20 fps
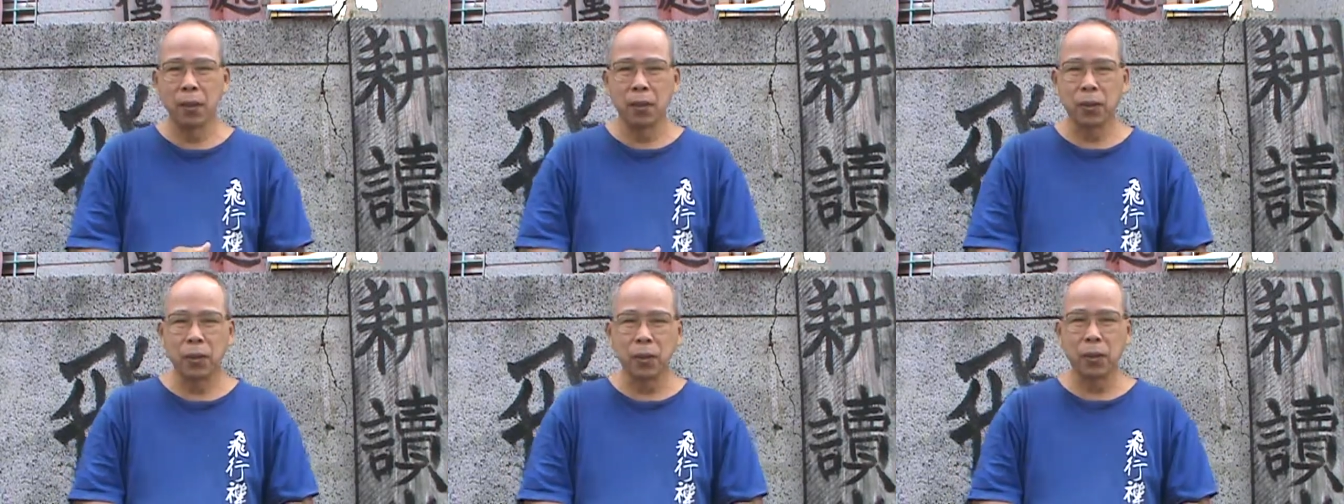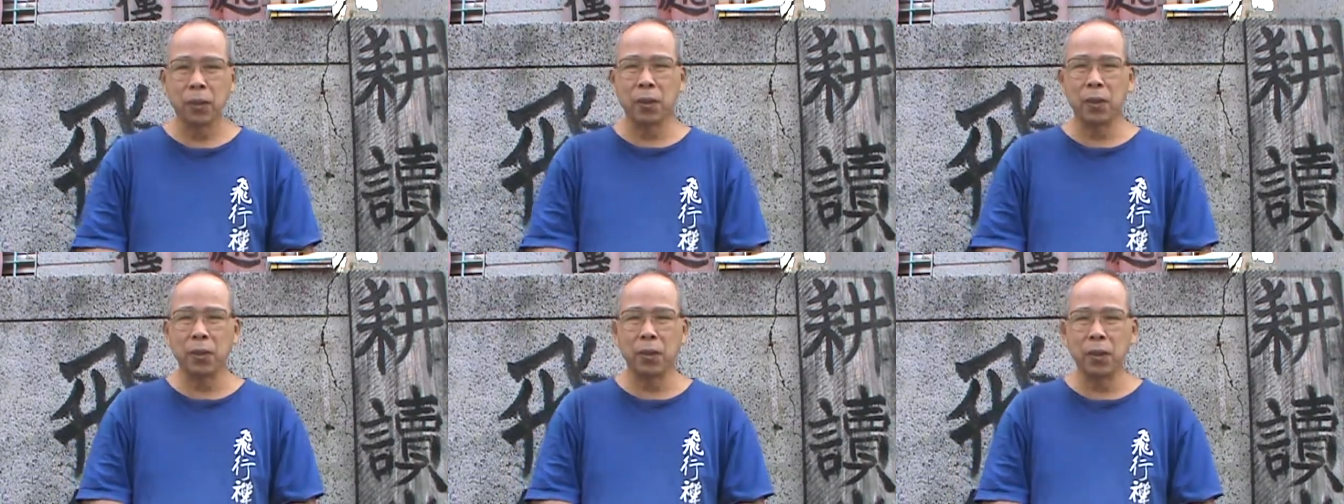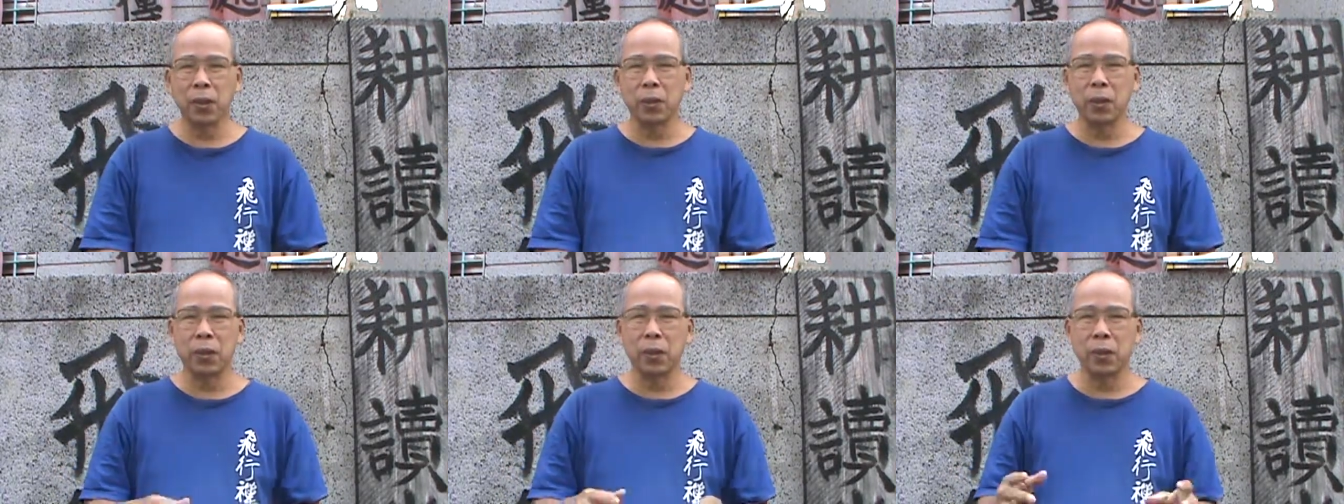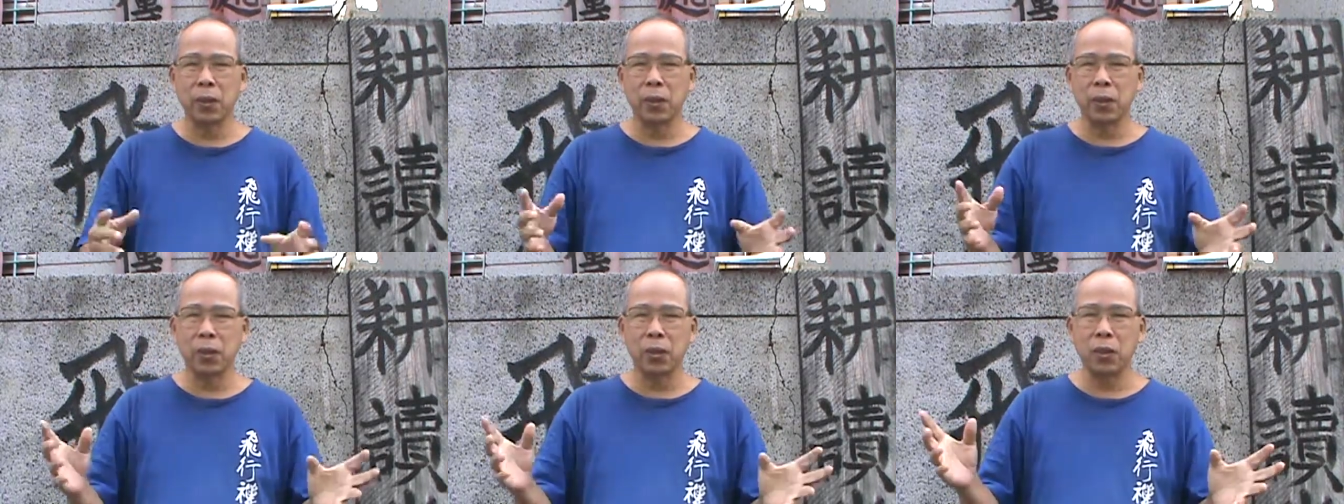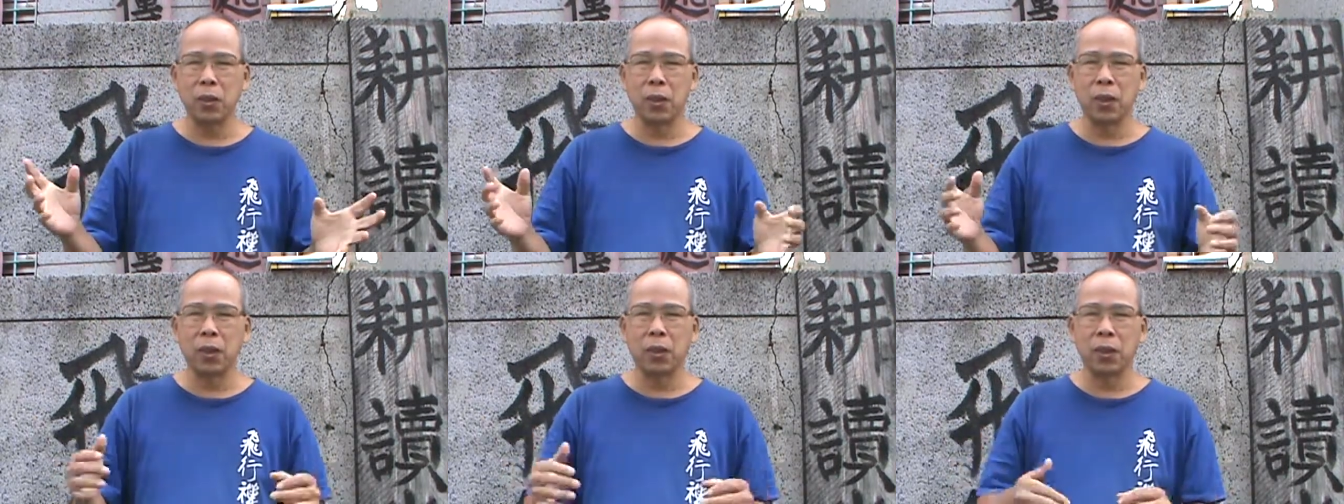所以我今天有一
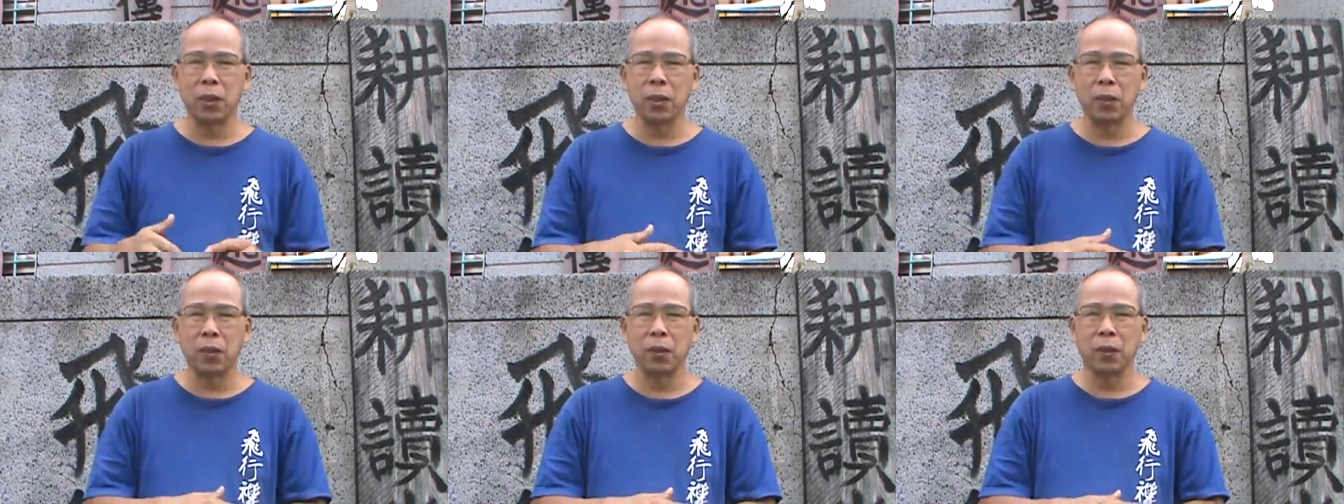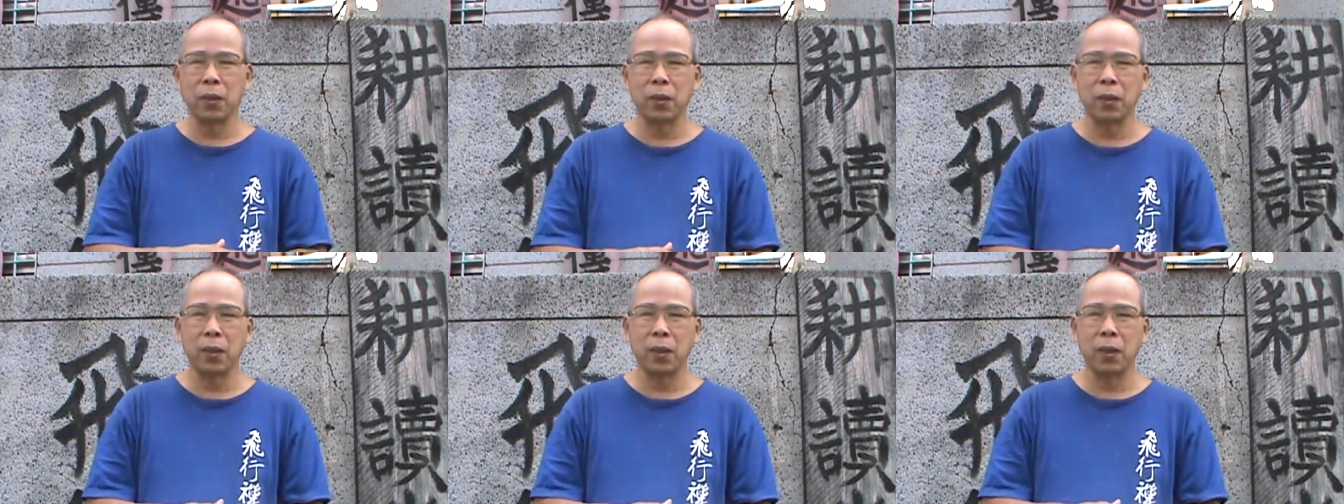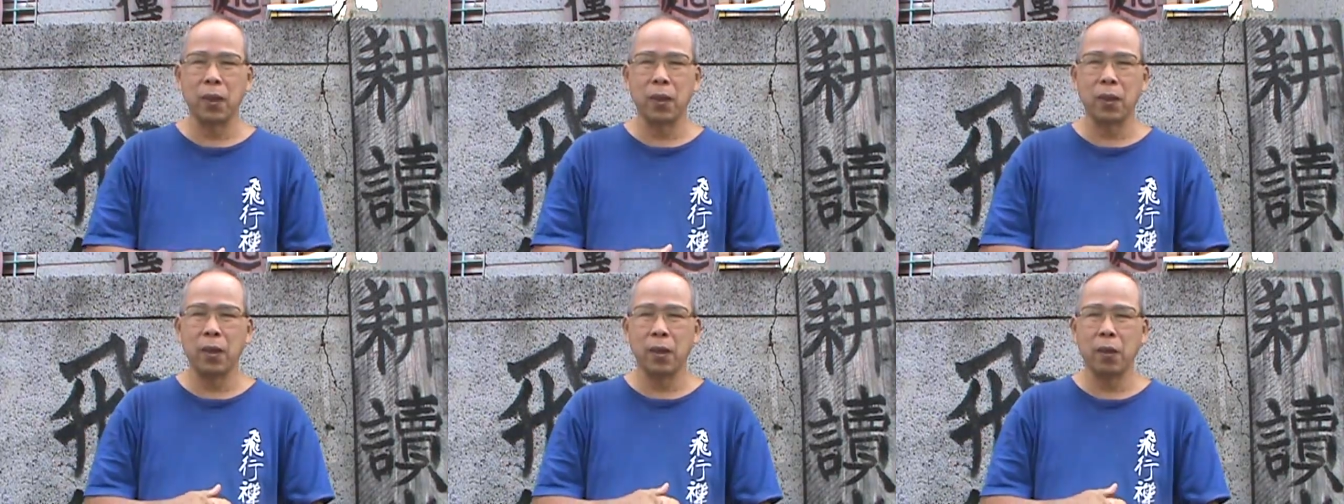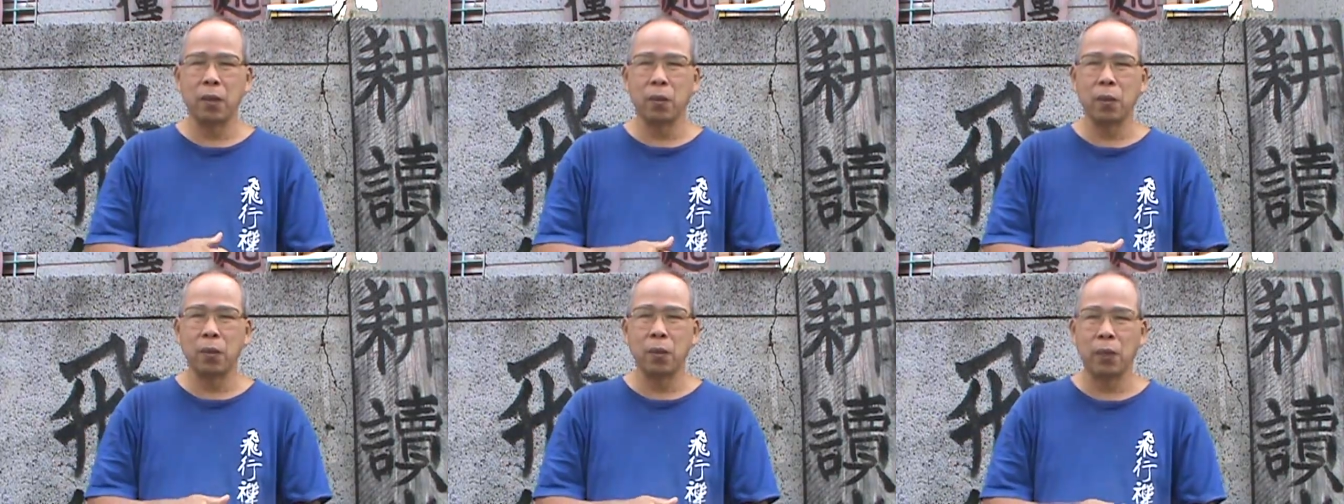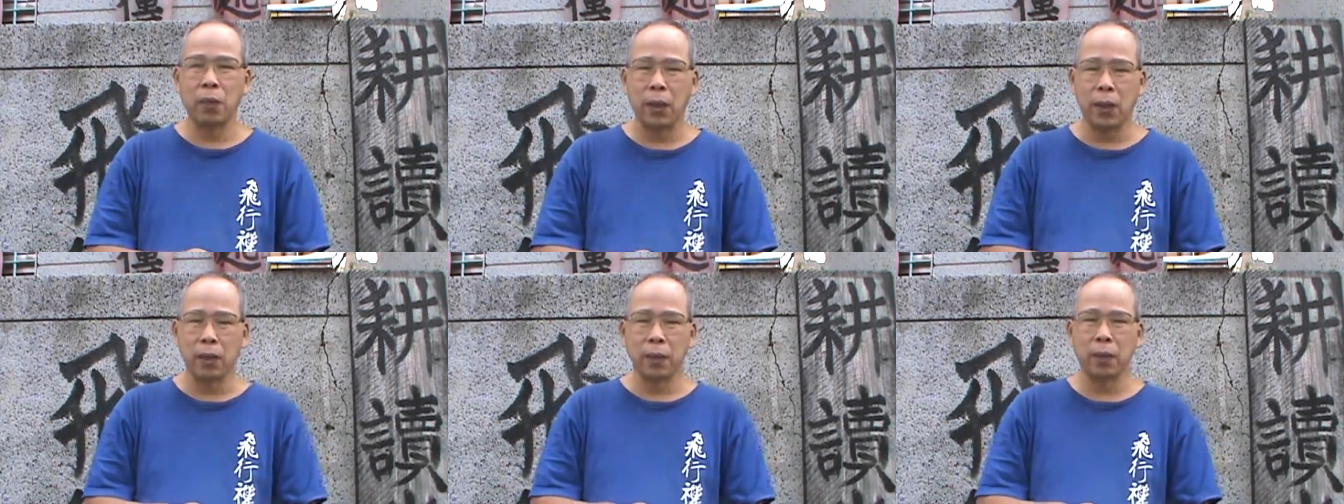系列的聊一聊文
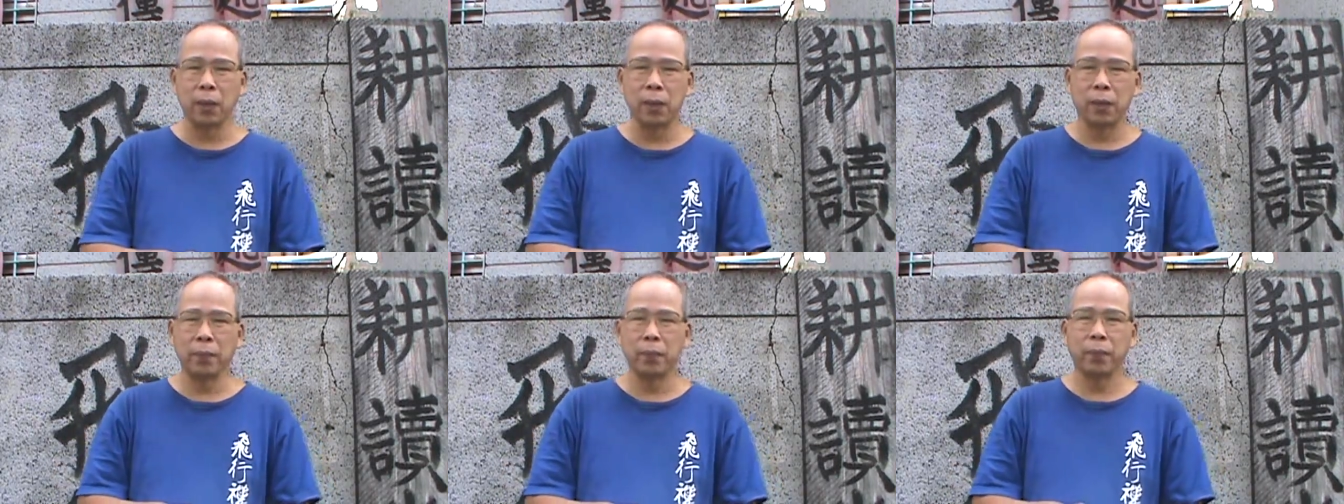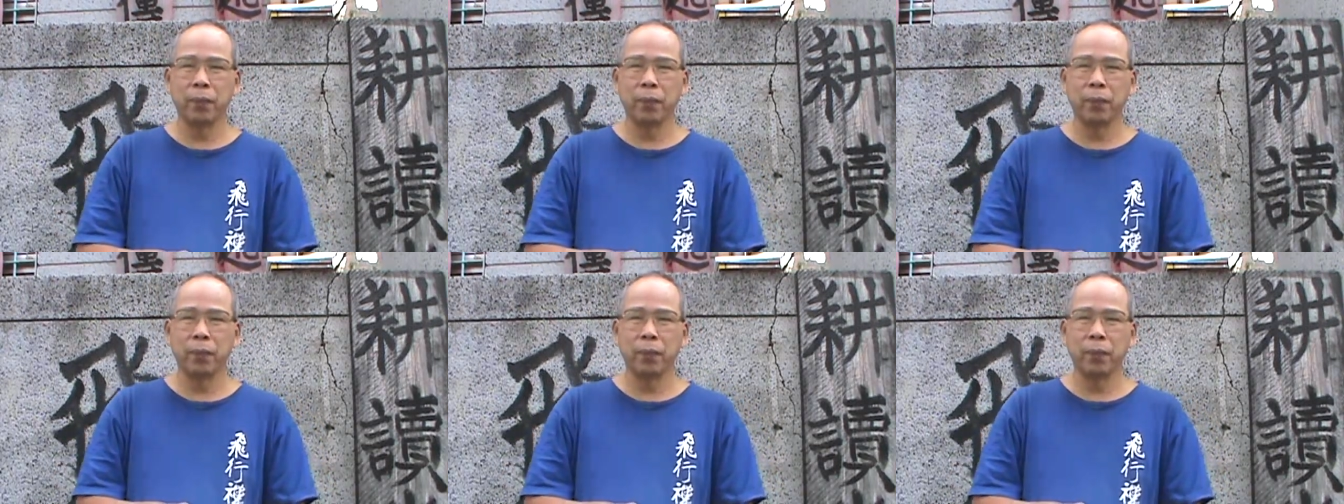化啊，